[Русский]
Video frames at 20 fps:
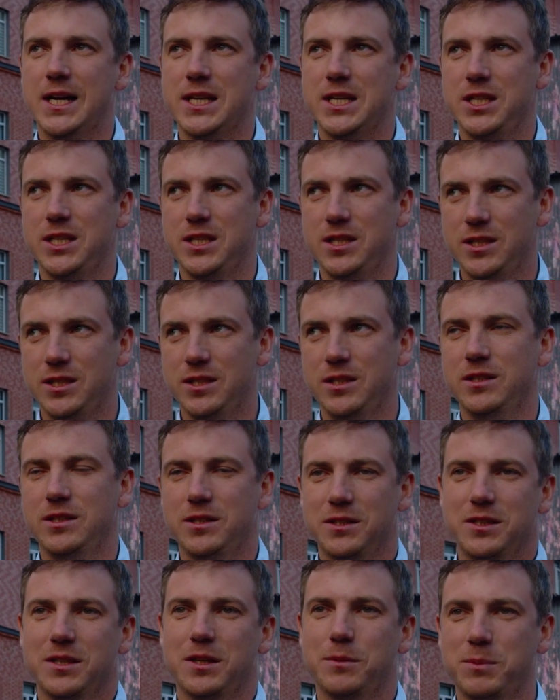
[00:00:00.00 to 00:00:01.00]
А,
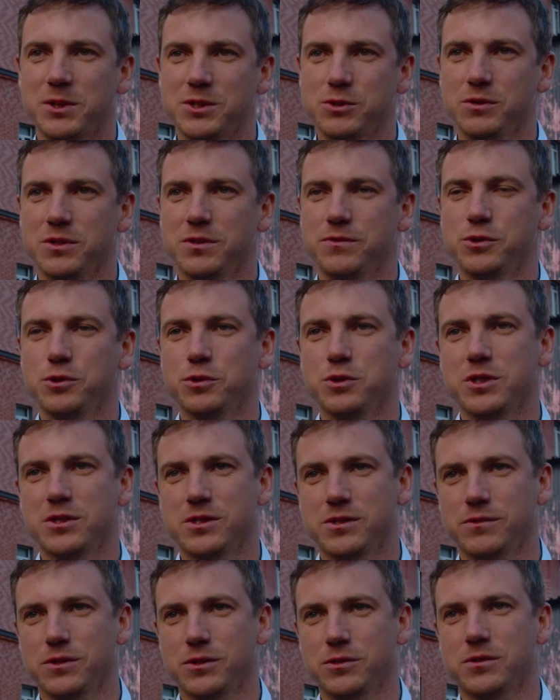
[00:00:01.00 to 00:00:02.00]
и я, по сути, всю
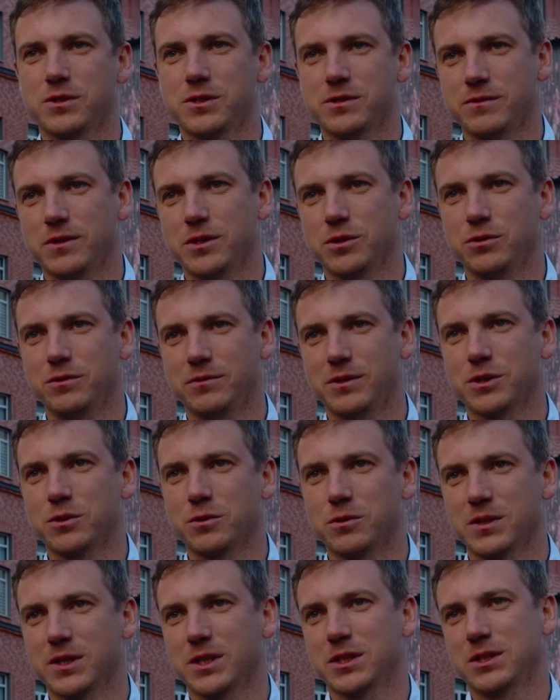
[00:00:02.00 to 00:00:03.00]
жизнь свою развернул
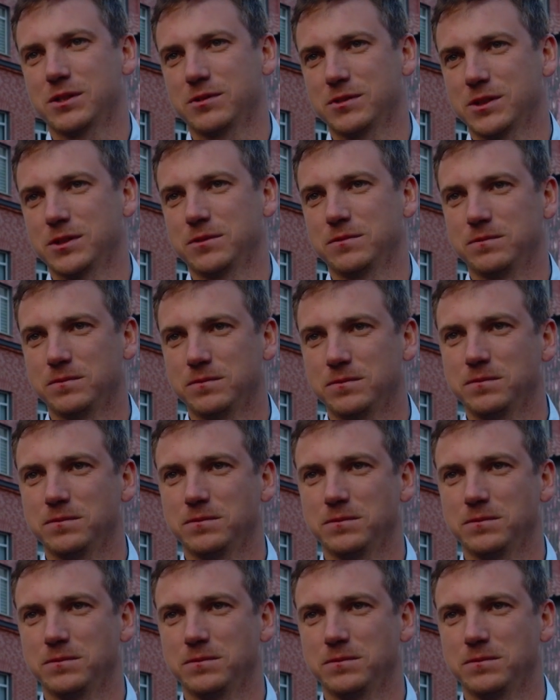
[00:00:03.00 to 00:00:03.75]
вокруг этого.